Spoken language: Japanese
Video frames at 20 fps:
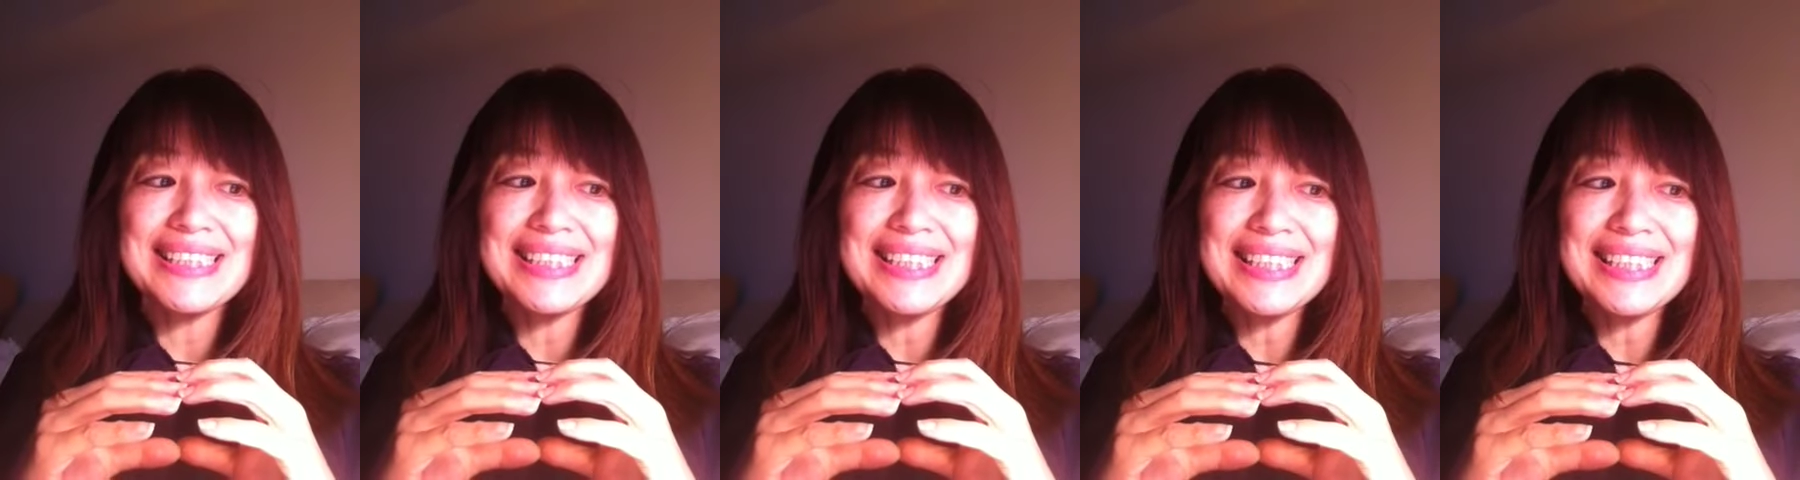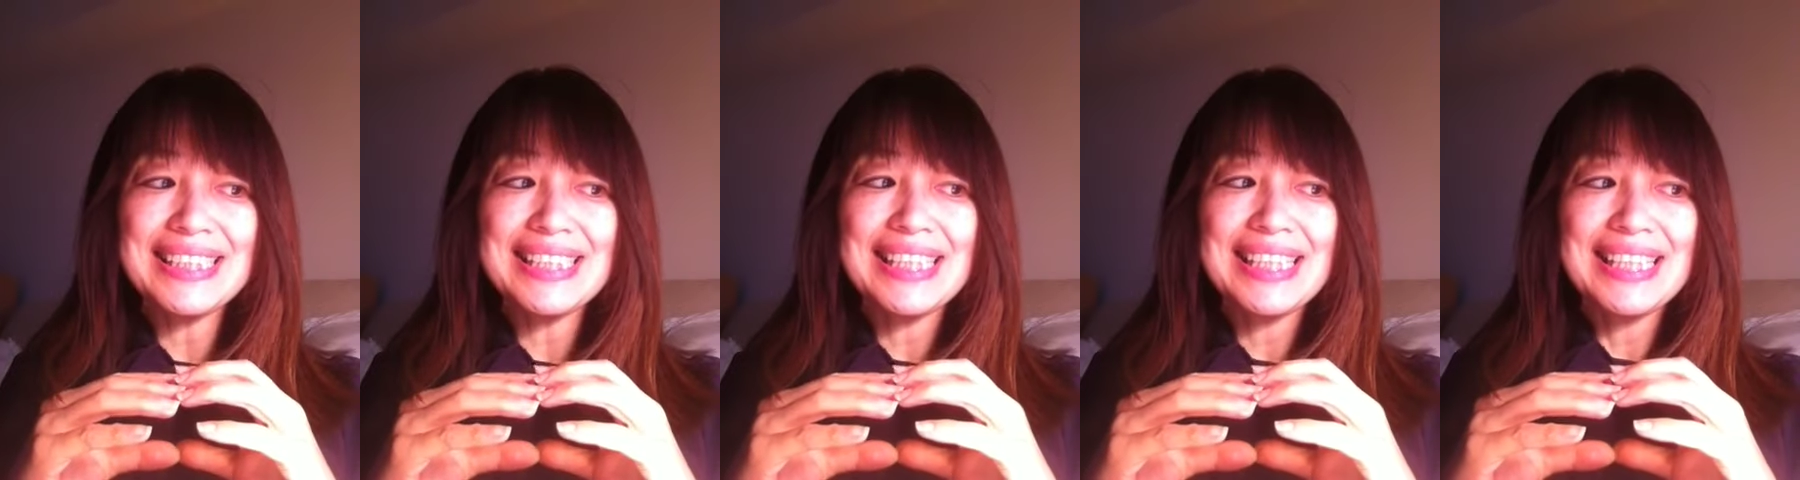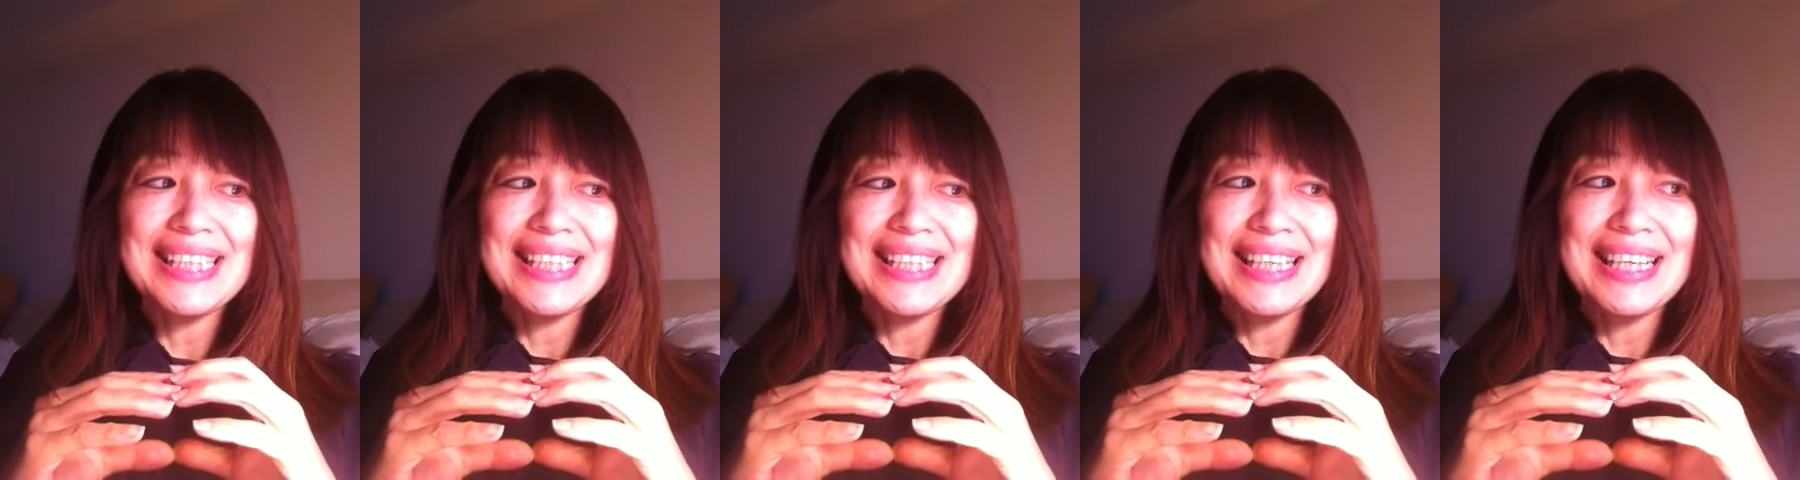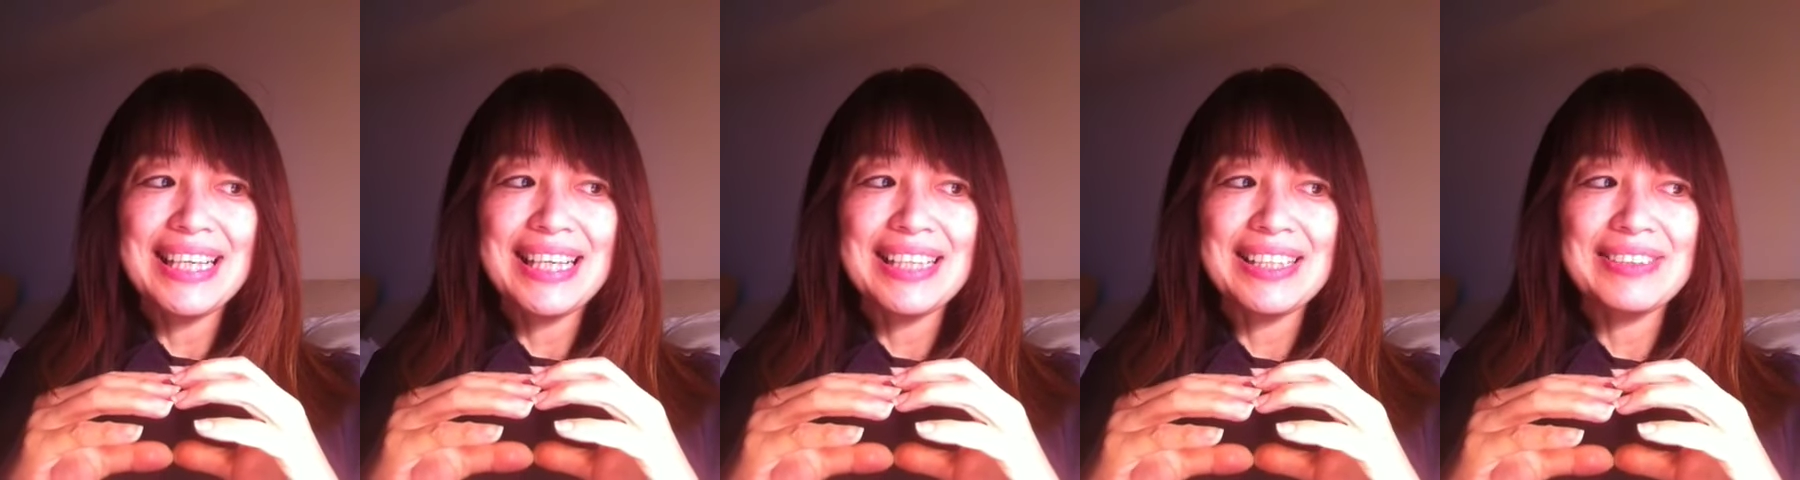に
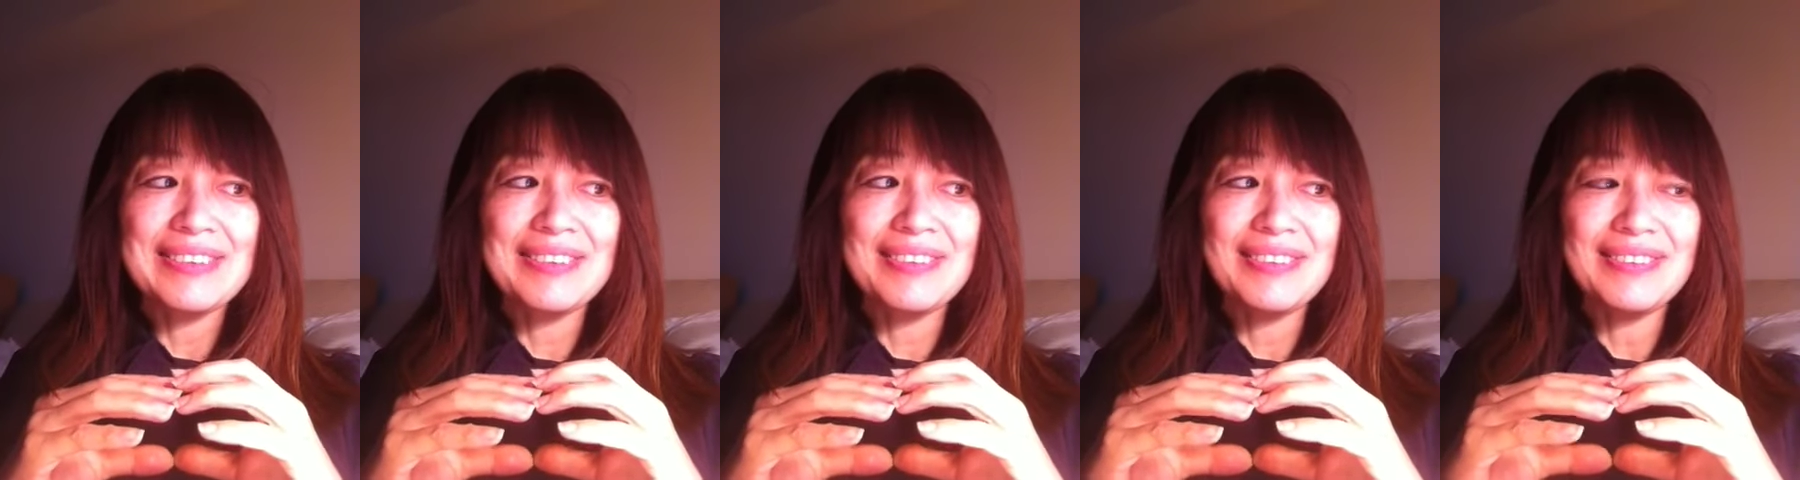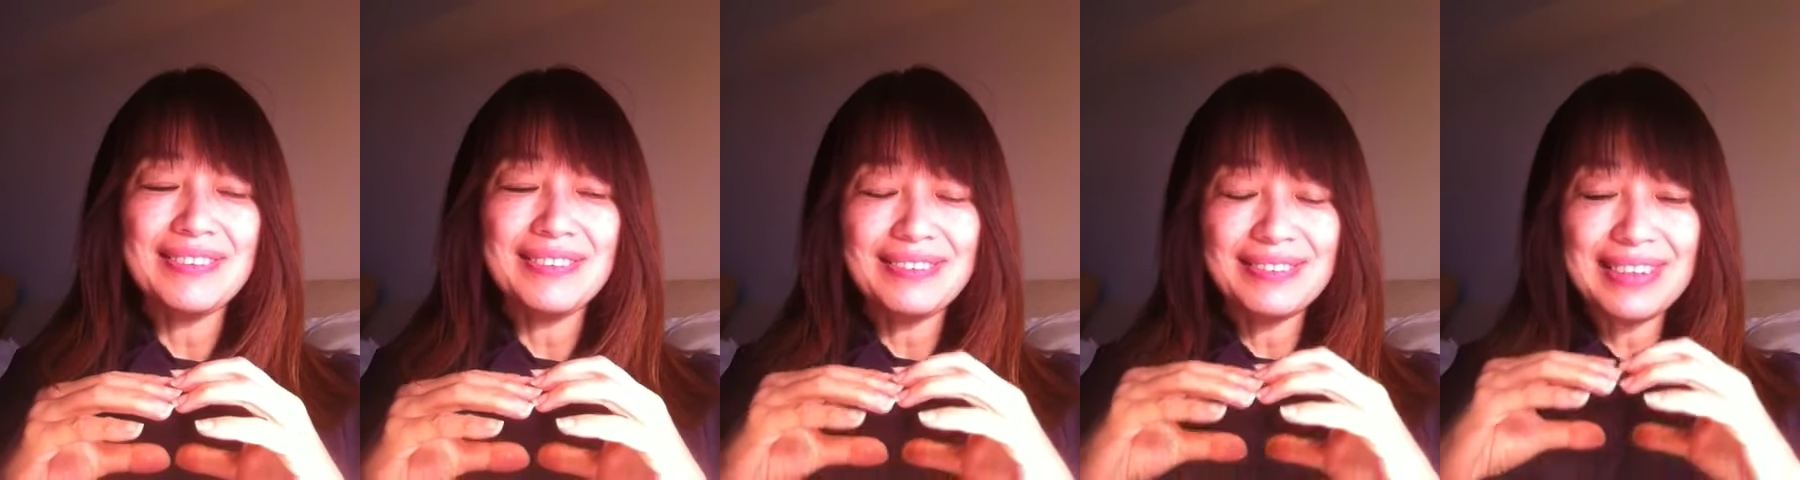あの